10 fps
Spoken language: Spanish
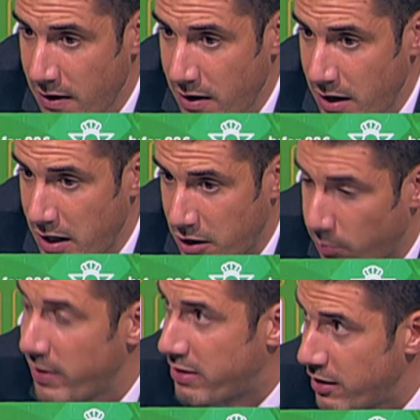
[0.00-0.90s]
eh,
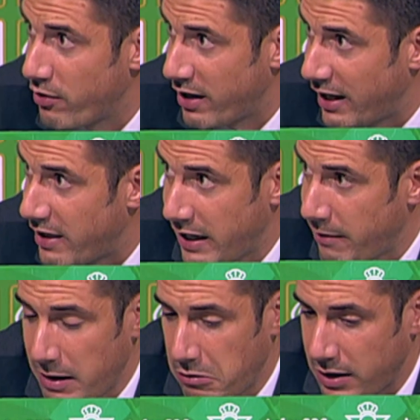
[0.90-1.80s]
convencido de que, de que
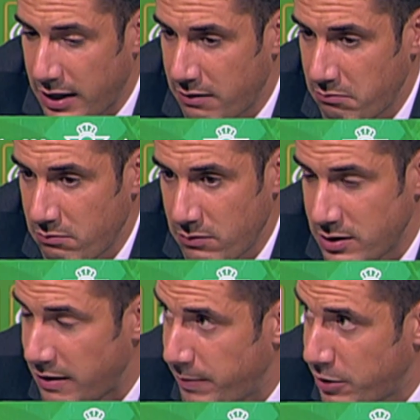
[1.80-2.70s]
va a anotar, en
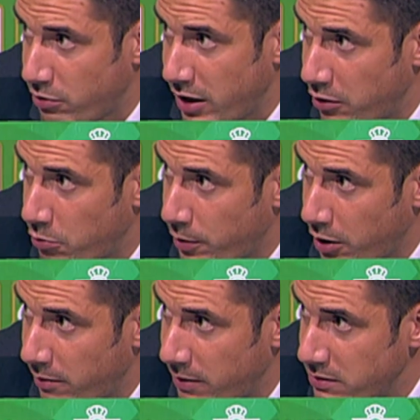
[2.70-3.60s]
ese aspecto no hay ningún
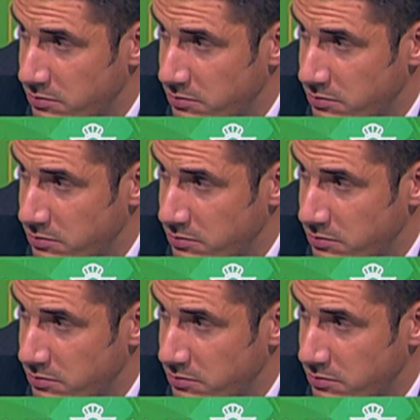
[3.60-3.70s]
problema.